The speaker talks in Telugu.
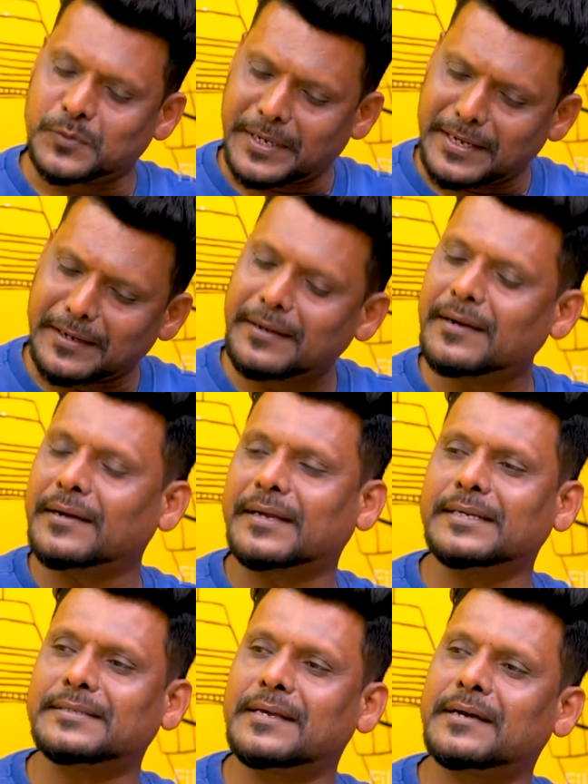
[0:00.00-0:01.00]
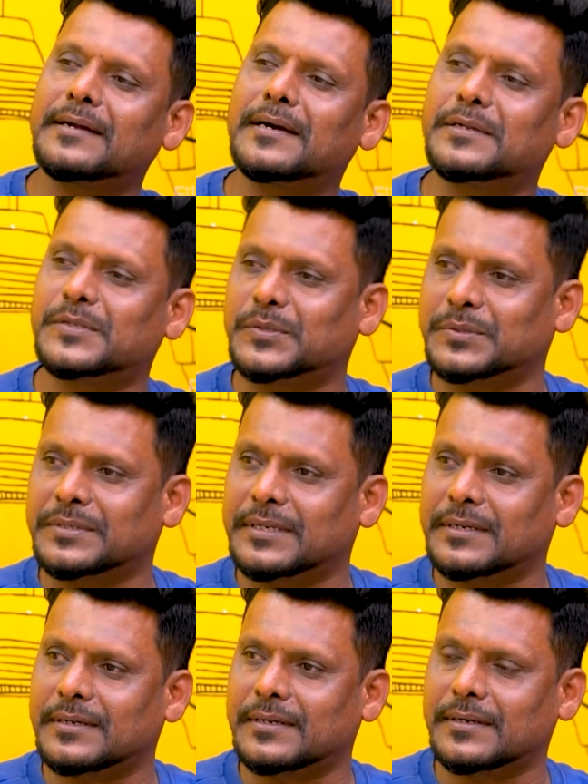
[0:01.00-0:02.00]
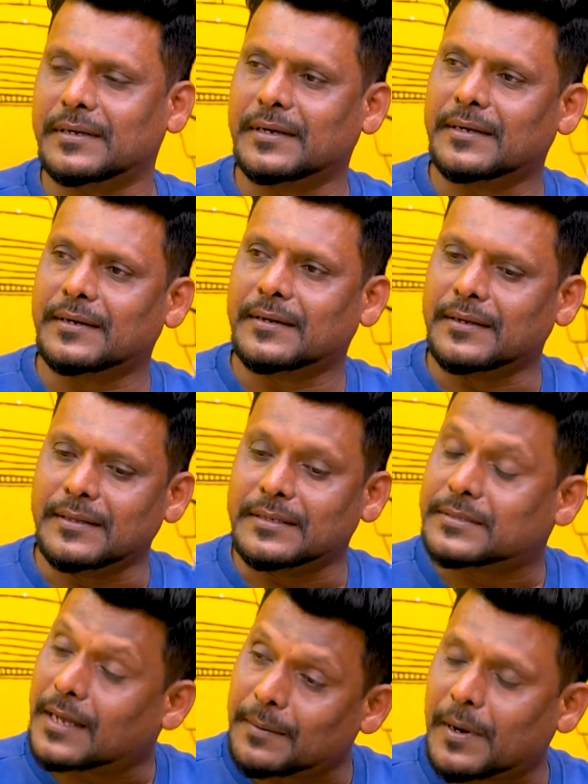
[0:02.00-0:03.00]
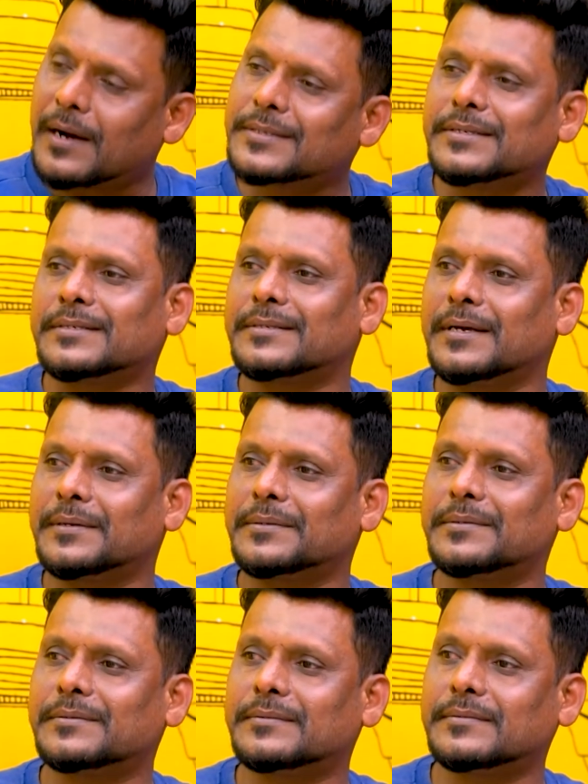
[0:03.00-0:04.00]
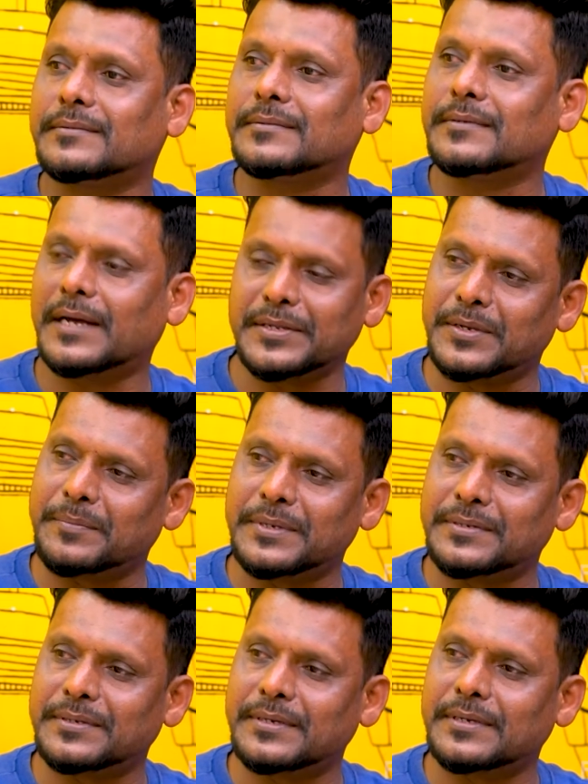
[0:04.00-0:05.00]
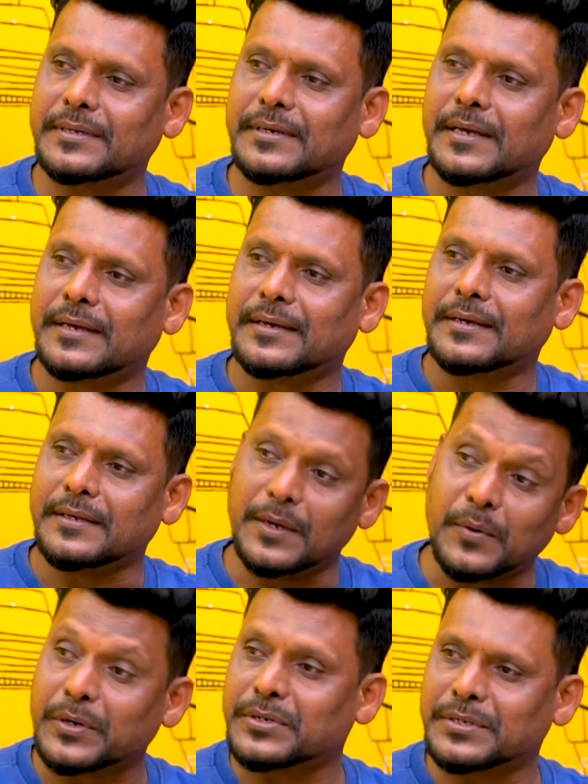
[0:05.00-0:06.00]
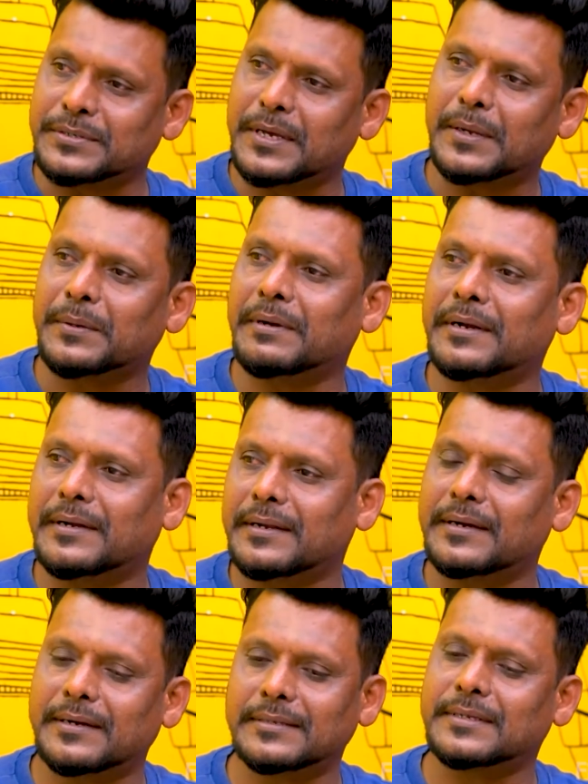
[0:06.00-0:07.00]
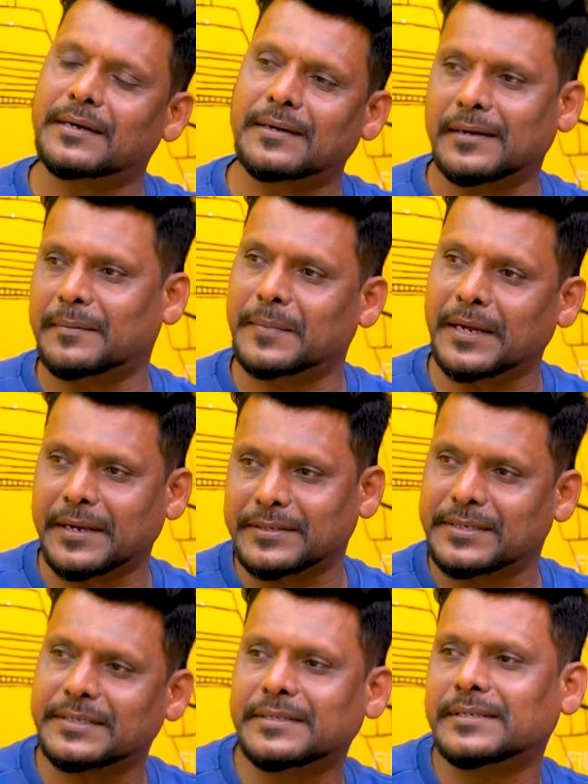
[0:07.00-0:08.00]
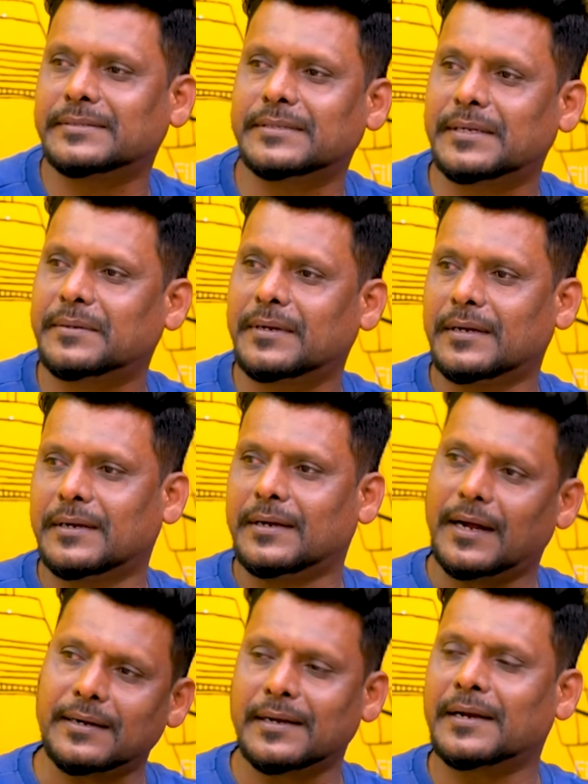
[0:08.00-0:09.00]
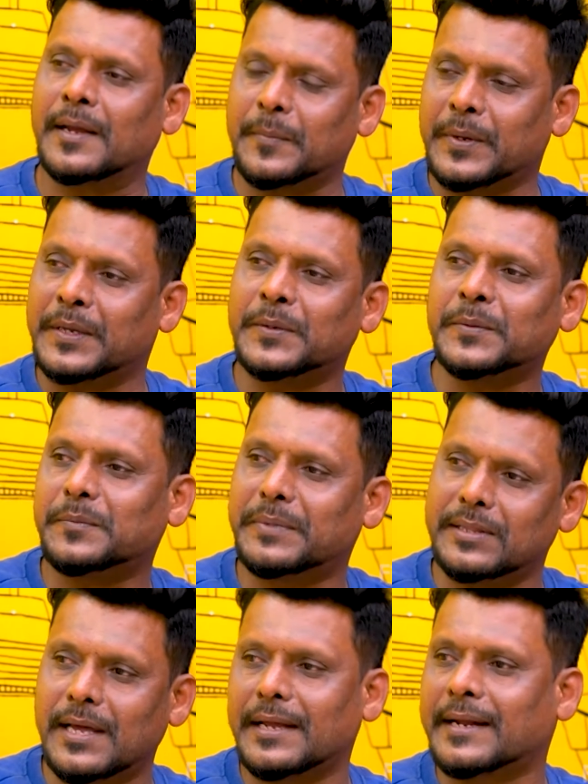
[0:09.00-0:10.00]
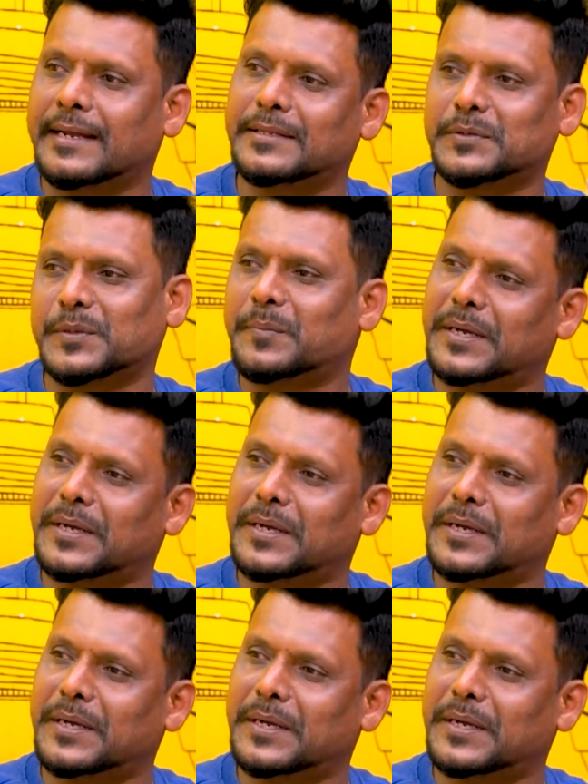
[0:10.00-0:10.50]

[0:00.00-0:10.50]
స్వయంగా కేసీఆర్ గారు చూసి ఇది చాలా బాగా చేశారు అని చెప్పేసి ఎవరు చేశారు ఏంటి అంటే సరే ఇట్లా మహేష్ అని చేశారు అట్లా నా పేరు పెద్ద ఆయనకైతే కొద్దిగా